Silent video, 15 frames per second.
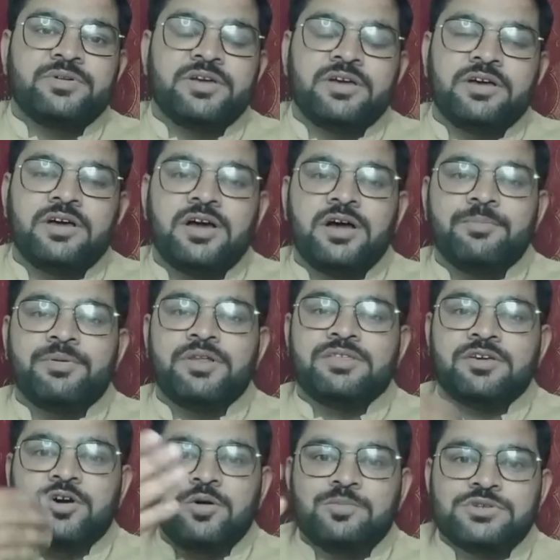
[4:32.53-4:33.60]
में अपने
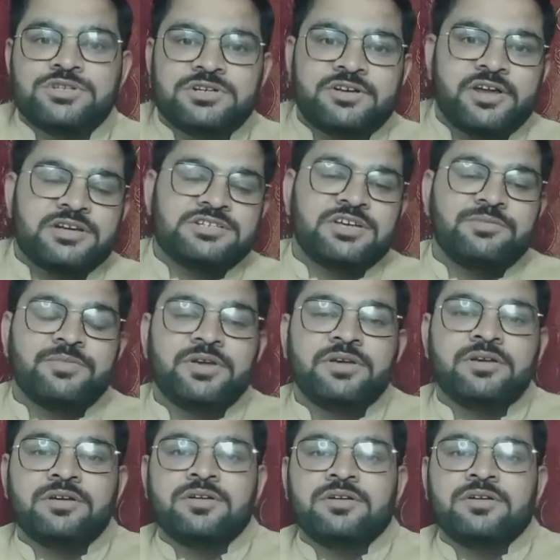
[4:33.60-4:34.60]
से ऑपोजिट डायरेक्शन में